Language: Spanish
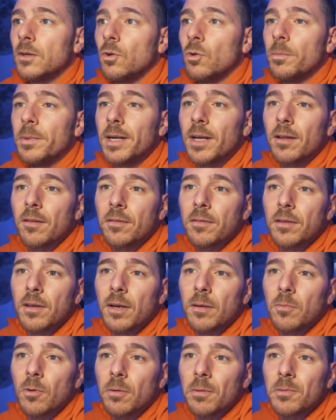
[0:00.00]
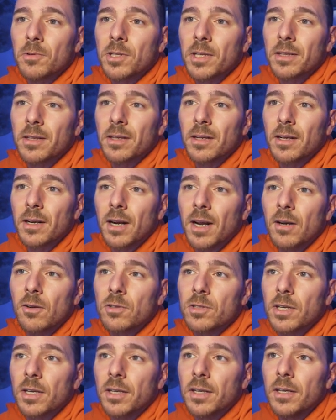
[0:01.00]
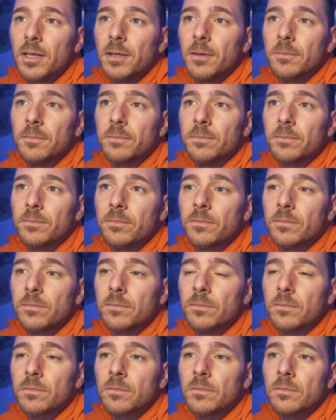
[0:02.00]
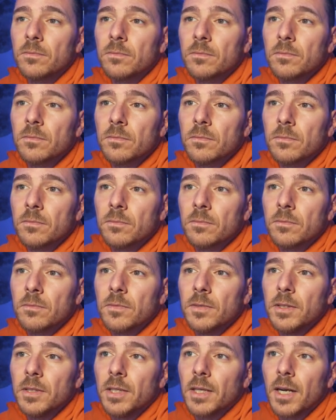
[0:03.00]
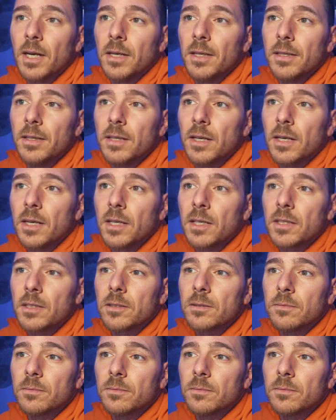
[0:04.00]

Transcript: Luminancia, volvemos a tener halos aquí. Y en Alnitac,